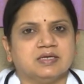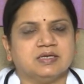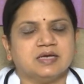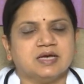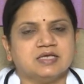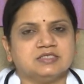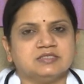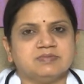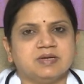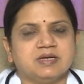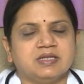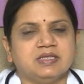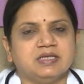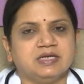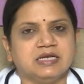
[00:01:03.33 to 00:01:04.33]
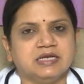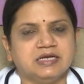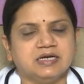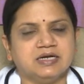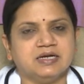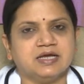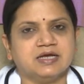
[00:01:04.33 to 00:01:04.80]
ఈ ఆస్తమా అనేది
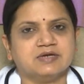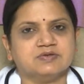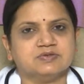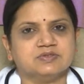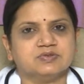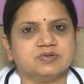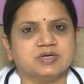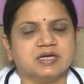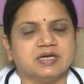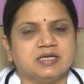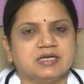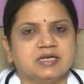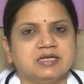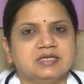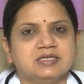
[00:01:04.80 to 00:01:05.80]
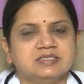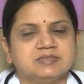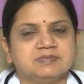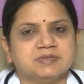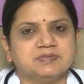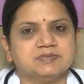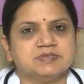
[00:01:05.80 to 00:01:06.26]
క్లినికల్ డయాగ్నోసిస్ ఒకటి అండి క్లినికల్
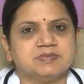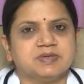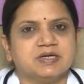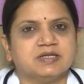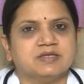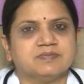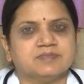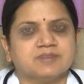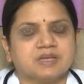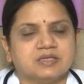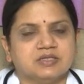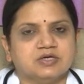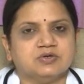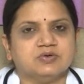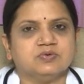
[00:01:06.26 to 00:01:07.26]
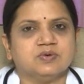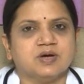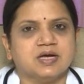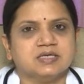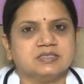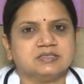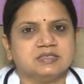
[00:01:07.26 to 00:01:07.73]
సిమ్టమ్స్ని బట్టి దగ్గు
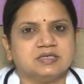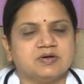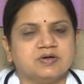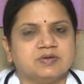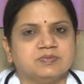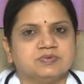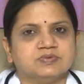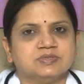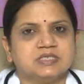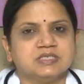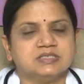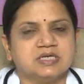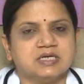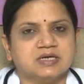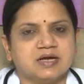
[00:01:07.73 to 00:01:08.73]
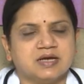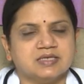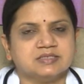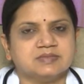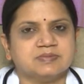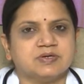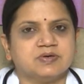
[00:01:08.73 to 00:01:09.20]
ఆయాసం రావడము సీజనల్గా
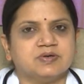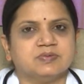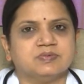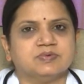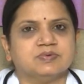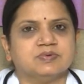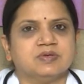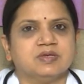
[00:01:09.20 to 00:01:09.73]
ఆయాసం రావడము